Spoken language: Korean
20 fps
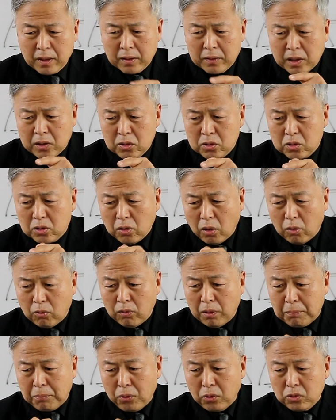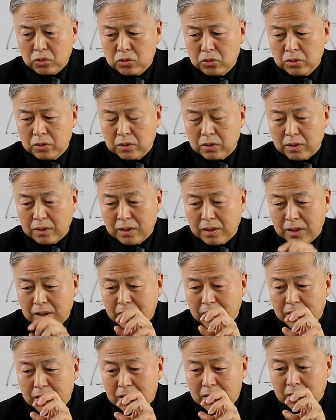근데 그 떡과 포도주는
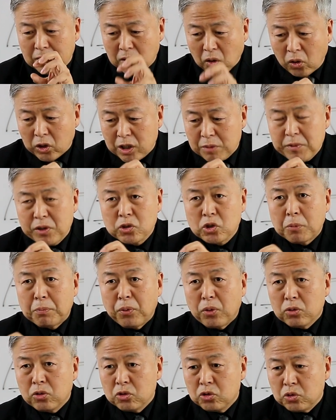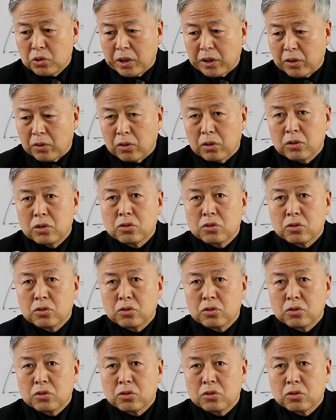떡이면서 포도주예요.